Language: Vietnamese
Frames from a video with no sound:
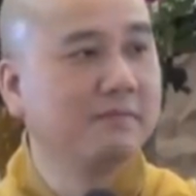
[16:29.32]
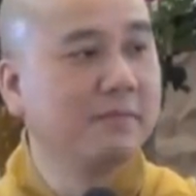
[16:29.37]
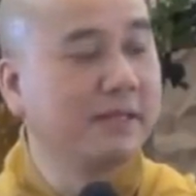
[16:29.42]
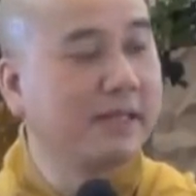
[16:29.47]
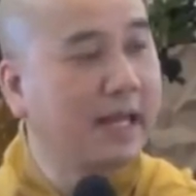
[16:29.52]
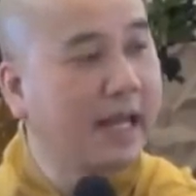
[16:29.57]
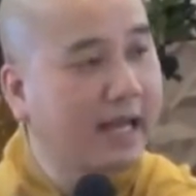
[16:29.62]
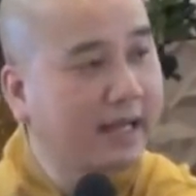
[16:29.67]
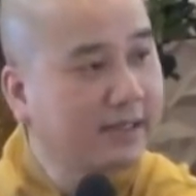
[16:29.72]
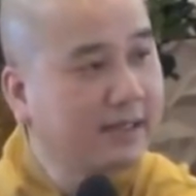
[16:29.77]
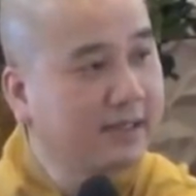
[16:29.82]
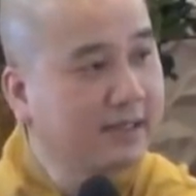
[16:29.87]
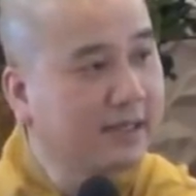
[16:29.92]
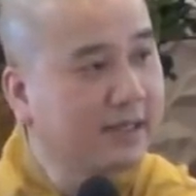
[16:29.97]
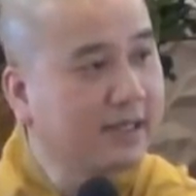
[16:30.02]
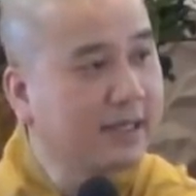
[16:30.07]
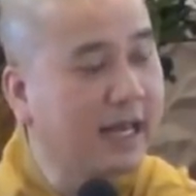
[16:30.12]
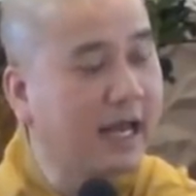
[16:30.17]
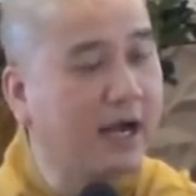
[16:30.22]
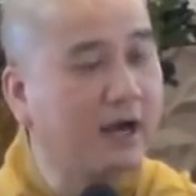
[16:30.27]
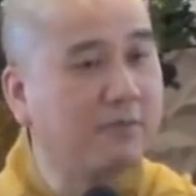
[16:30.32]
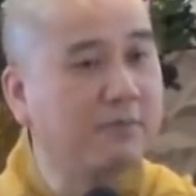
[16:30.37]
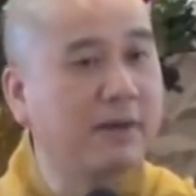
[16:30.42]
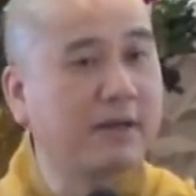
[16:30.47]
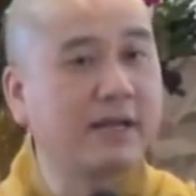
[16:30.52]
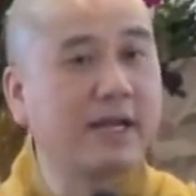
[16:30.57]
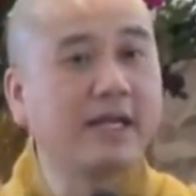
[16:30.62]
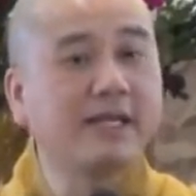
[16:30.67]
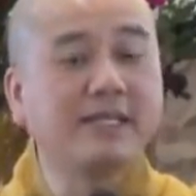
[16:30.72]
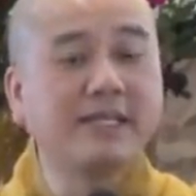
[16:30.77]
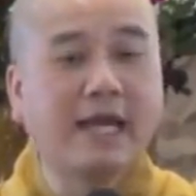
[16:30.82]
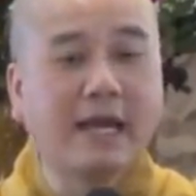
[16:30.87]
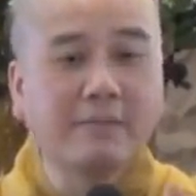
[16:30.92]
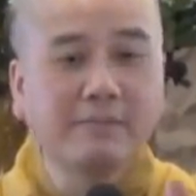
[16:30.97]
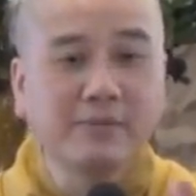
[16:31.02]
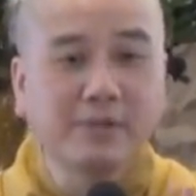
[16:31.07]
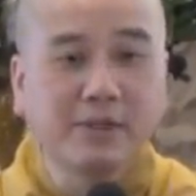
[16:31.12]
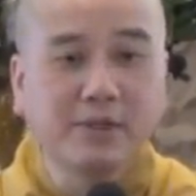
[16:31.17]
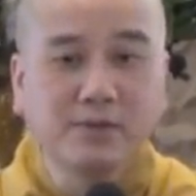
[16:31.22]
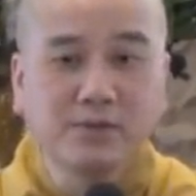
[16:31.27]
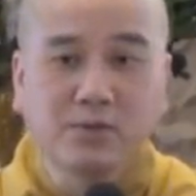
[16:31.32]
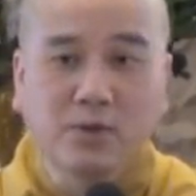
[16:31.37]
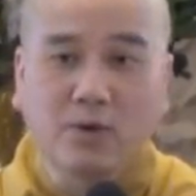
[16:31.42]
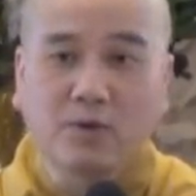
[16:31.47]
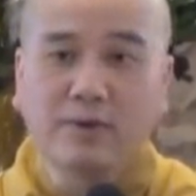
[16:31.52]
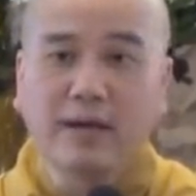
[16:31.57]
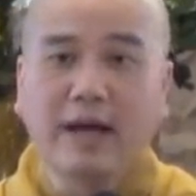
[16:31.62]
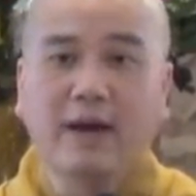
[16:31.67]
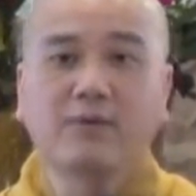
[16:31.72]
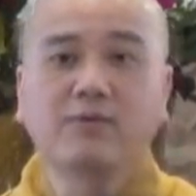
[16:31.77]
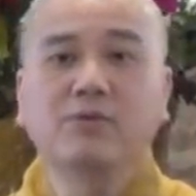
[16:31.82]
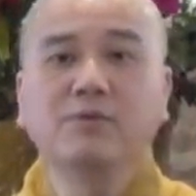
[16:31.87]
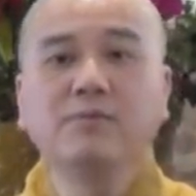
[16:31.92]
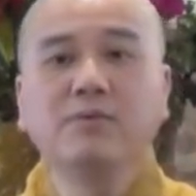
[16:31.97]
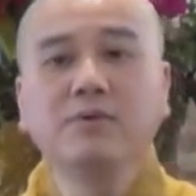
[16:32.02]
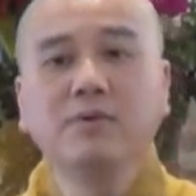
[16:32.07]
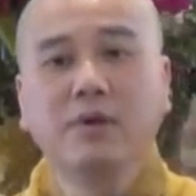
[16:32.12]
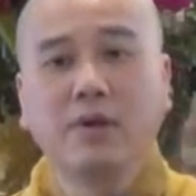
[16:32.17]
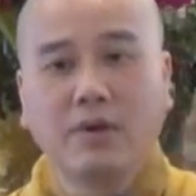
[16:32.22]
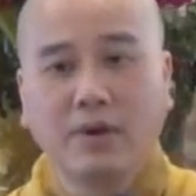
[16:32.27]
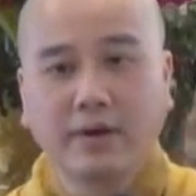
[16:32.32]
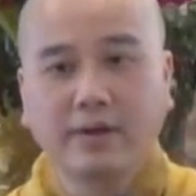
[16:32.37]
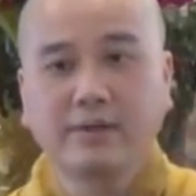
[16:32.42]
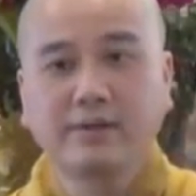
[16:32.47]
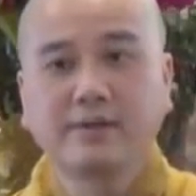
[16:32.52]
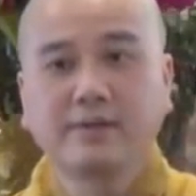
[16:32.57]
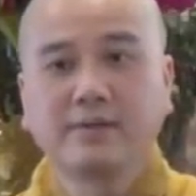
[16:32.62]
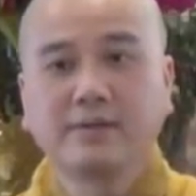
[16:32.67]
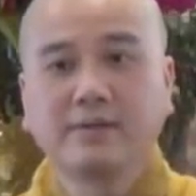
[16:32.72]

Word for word: mình ăn như thế nào mà để giảm thiểu khổ đau của muôn loài